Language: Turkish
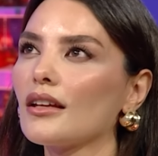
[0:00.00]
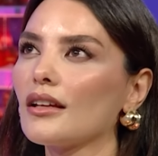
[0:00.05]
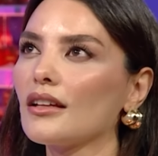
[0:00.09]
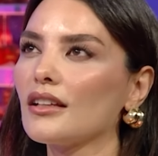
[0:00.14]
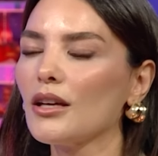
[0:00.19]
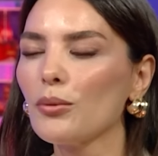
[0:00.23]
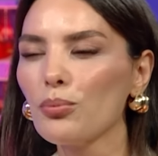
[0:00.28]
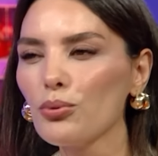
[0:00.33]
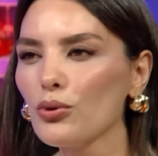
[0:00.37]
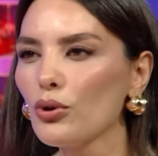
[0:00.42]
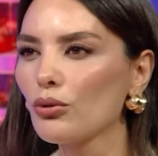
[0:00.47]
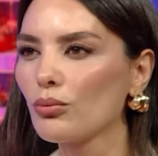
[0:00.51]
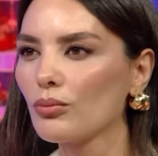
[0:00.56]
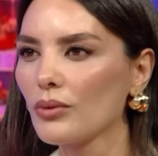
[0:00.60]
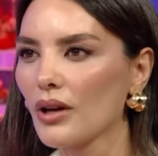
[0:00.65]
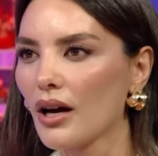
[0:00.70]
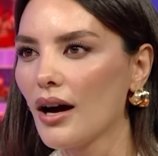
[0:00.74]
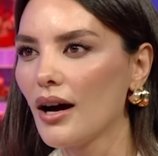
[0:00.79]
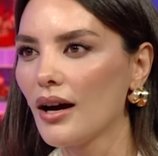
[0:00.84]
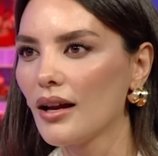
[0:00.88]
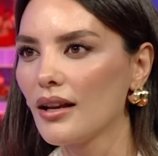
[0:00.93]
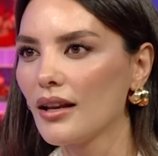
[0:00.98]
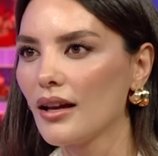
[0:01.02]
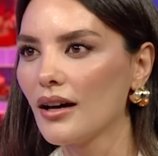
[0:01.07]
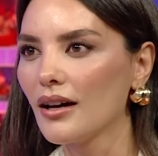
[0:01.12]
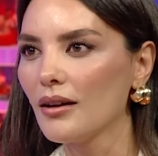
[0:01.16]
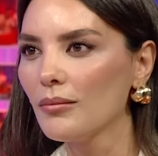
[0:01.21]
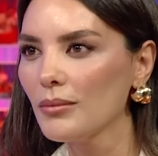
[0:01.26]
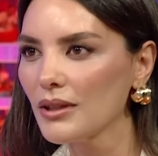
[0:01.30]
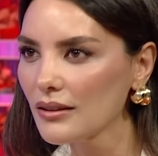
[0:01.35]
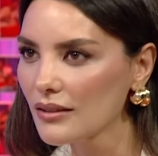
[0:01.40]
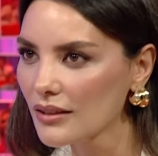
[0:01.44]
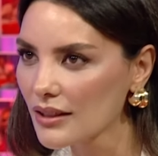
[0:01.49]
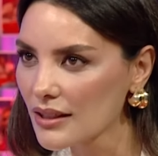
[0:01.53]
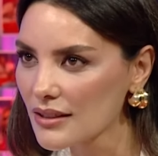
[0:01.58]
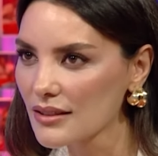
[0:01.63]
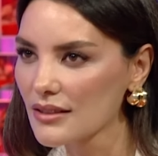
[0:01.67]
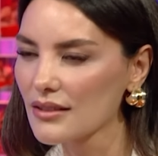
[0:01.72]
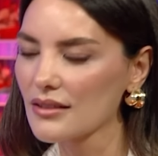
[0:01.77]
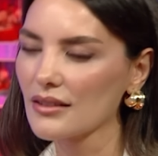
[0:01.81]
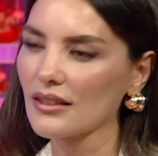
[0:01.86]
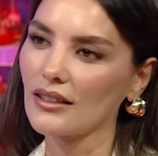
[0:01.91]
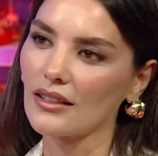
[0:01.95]
Yapıyorum ya hala ama hmm.
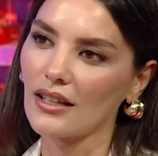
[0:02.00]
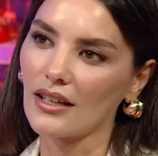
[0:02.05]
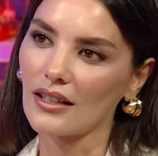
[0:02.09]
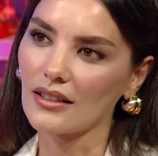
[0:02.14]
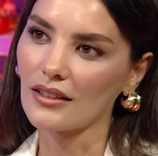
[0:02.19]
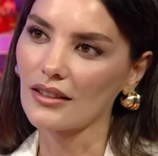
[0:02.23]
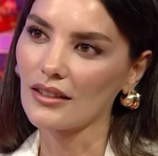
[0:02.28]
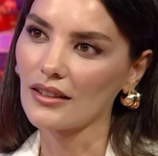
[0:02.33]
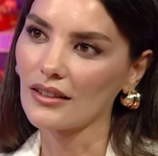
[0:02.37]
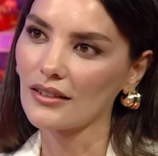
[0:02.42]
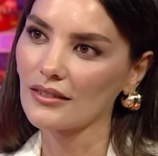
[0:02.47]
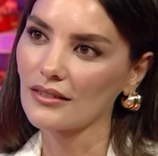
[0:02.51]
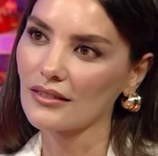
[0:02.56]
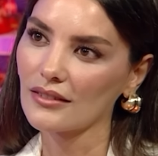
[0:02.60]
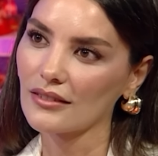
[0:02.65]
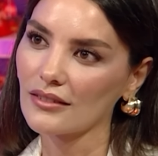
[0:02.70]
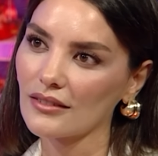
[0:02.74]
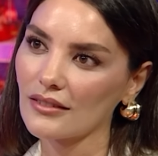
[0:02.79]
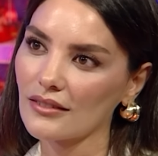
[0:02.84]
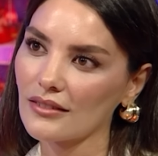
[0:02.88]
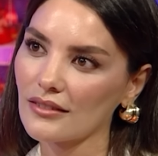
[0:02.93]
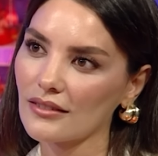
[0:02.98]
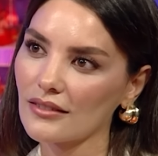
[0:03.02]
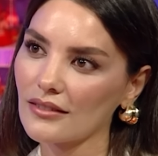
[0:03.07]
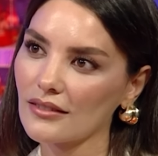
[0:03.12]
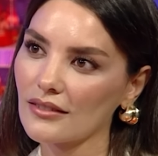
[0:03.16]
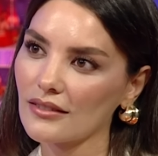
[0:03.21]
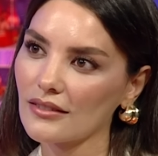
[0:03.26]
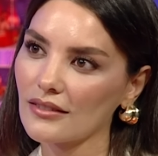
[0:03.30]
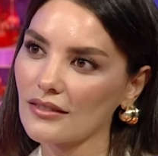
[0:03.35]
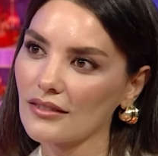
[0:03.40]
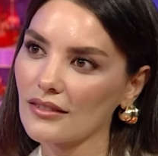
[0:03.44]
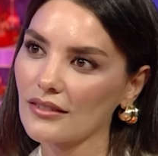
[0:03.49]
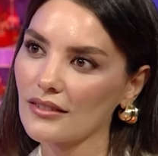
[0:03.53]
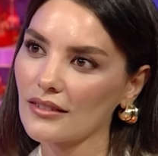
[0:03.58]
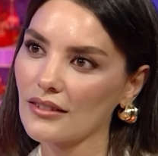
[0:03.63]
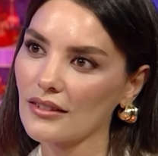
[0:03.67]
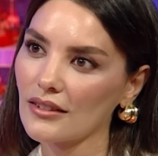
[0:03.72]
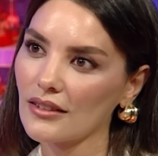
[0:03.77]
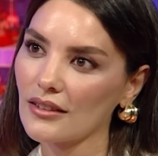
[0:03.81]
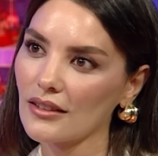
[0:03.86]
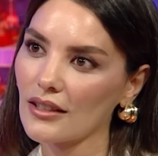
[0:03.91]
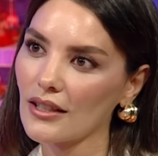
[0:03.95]
eskisi kadar değil. Hmm.
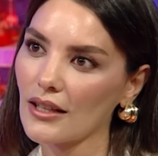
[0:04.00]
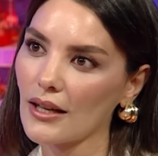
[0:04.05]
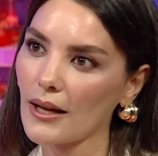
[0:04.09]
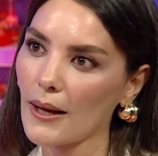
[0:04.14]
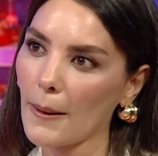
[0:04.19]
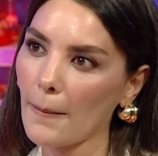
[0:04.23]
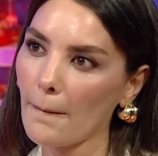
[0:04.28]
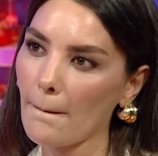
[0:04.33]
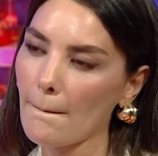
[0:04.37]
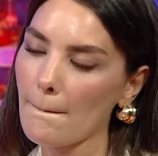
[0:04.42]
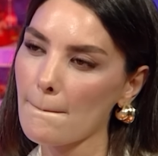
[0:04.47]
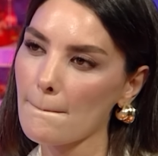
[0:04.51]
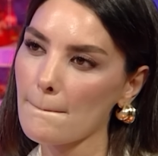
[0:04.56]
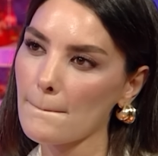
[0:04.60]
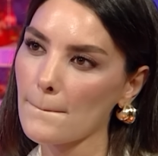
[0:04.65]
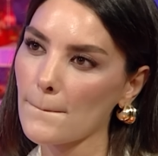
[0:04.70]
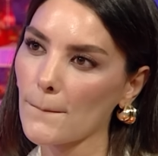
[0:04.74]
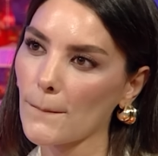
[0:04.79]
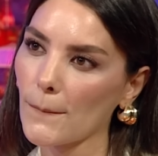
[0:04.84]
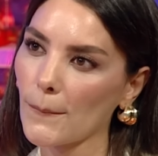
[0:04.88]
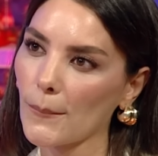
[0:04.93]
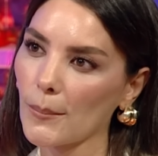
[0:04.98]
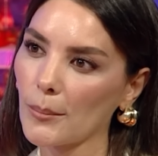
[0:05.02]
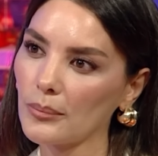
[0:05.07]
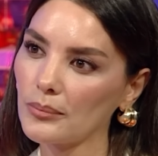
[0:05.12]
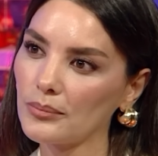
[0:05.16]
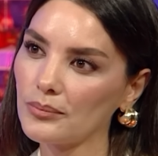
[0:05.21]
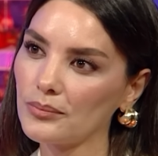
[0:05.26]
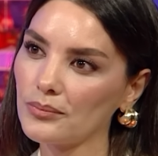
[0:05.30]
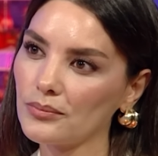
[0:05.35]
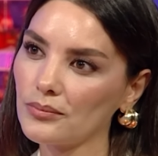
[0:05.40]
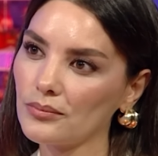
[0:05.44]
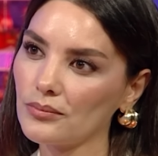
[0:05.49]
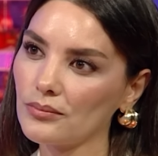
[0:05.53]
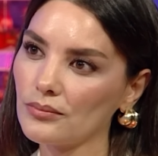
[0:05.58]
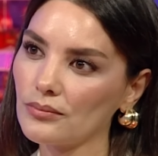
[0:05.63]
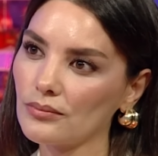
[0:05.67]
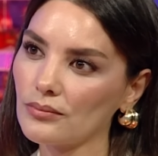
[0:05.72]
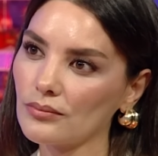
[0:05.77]
Peki mesela annene ya da babana o